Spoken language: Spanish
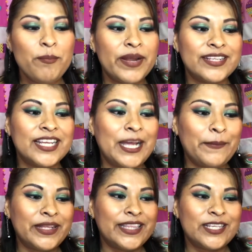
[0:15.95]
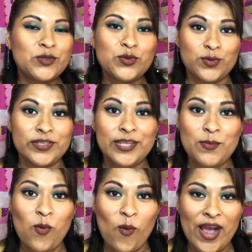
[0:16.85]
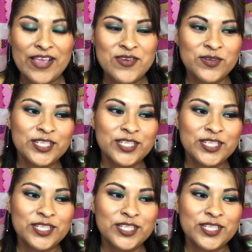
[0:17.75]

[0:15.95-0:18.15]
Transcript: prácticamente su último año.